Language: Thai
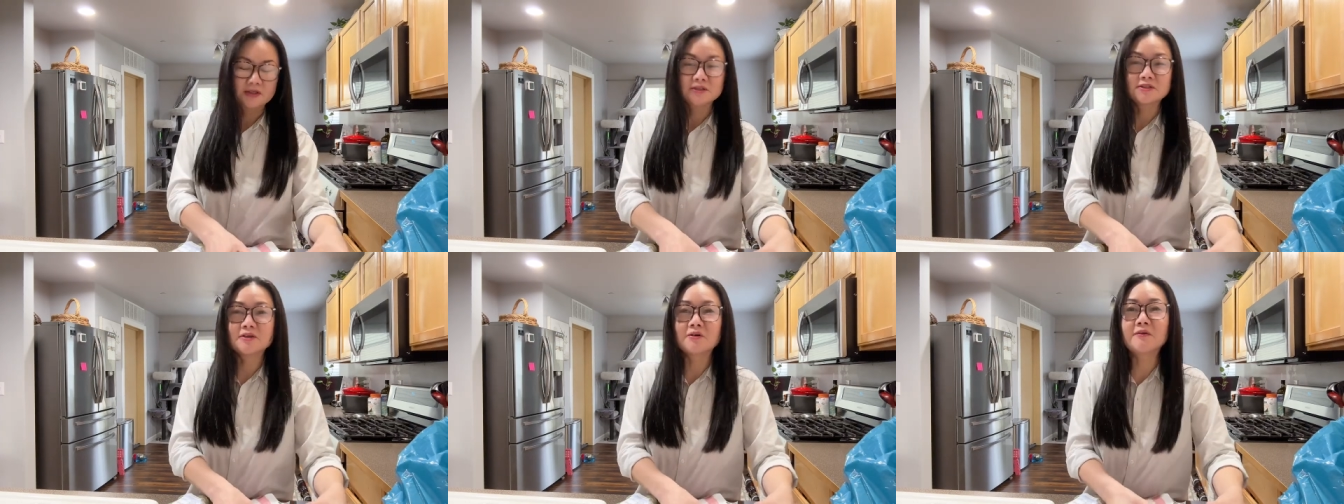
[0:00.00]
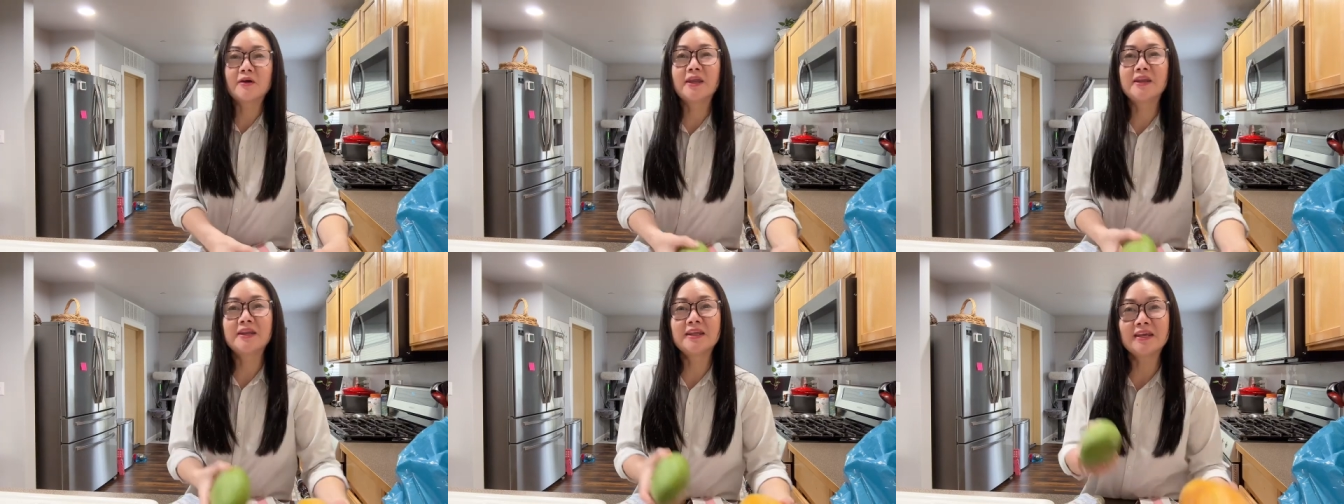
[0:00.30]
ส
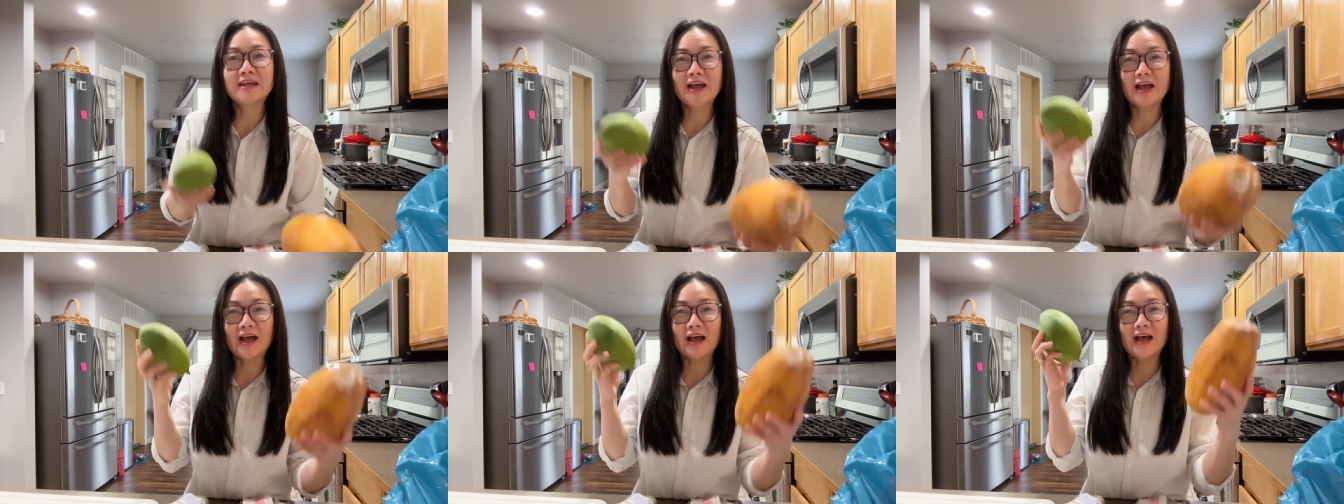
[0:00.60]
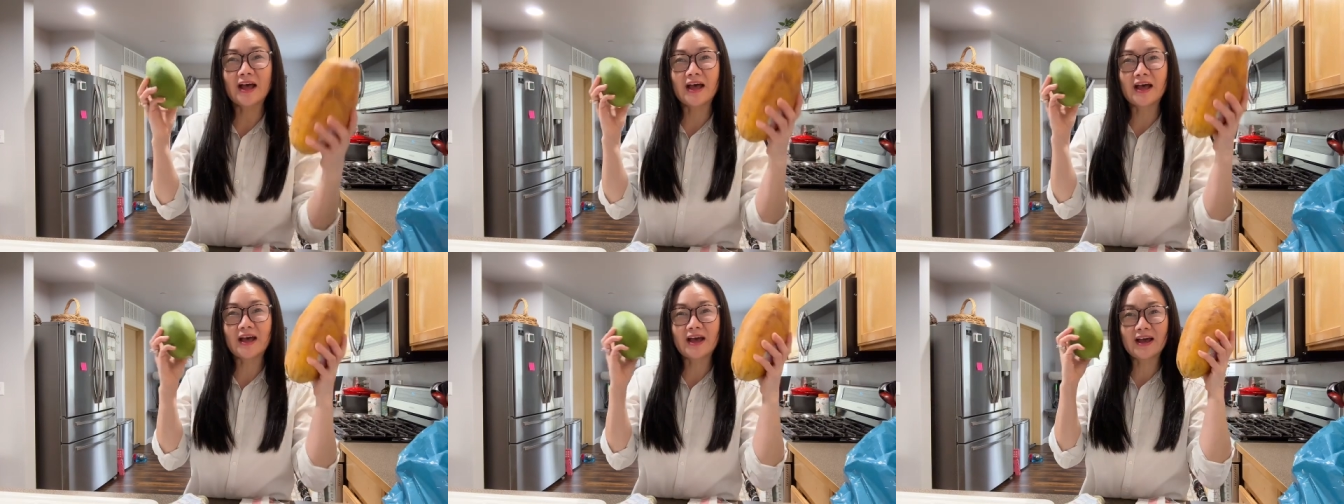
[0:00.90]
วัสดีค่ะ
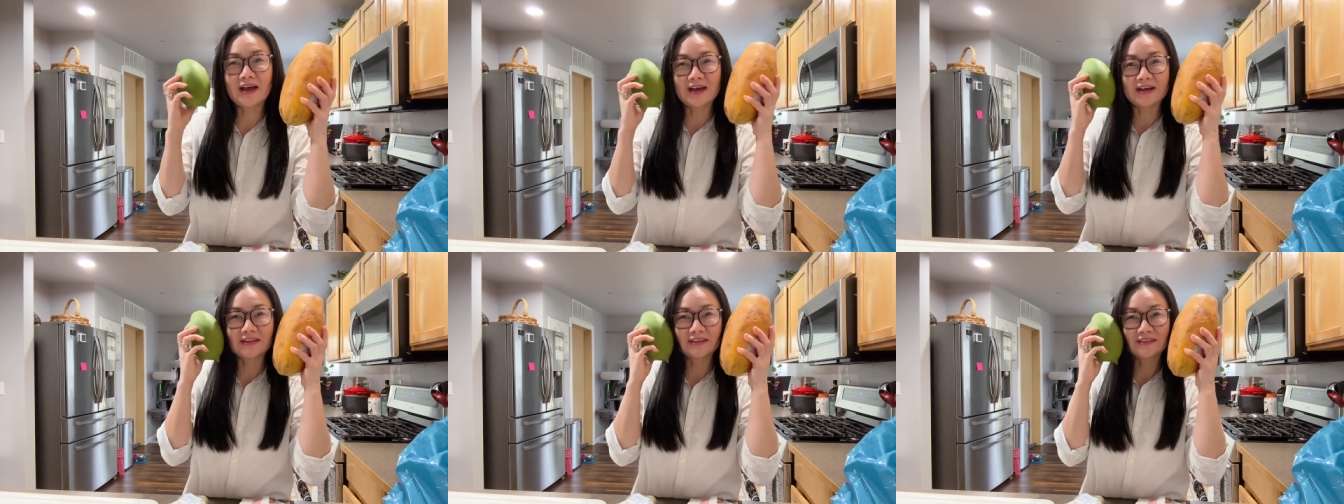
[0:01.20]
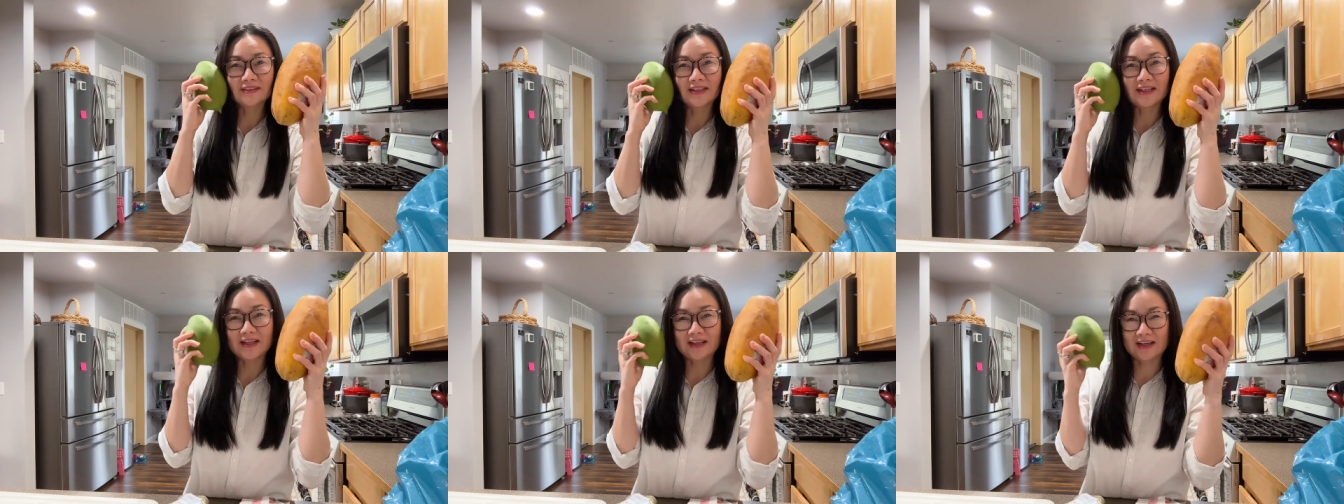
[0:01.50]

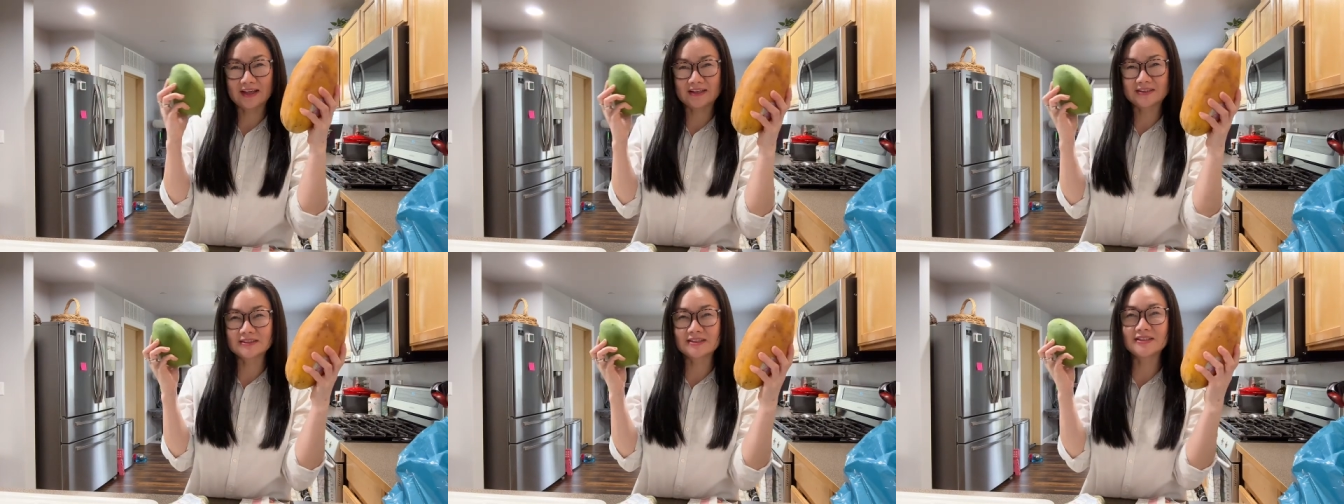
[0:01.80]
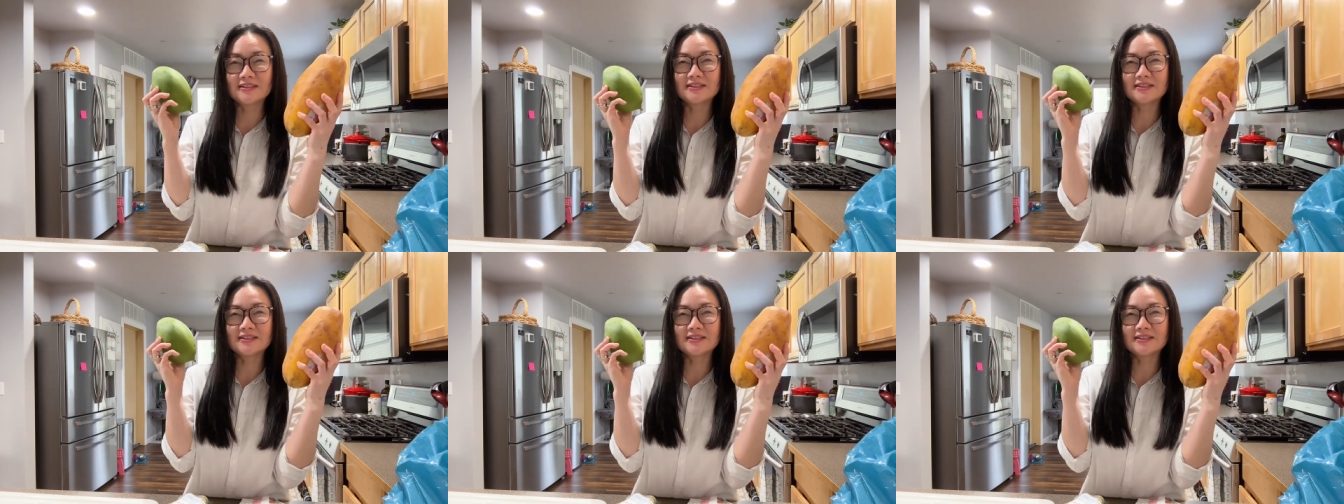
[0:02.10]
นี่แหละค่ะสิ่ง